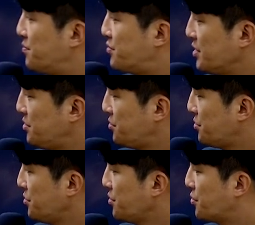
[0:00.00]
프린터
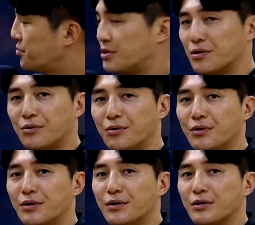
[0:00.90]
또는 교재로
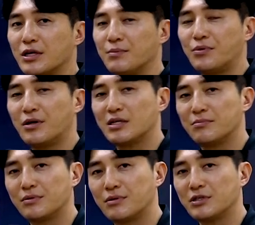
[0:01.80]

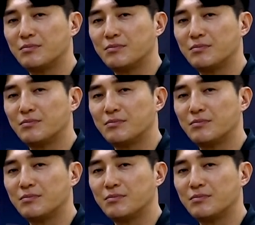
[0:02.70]
기본에서부터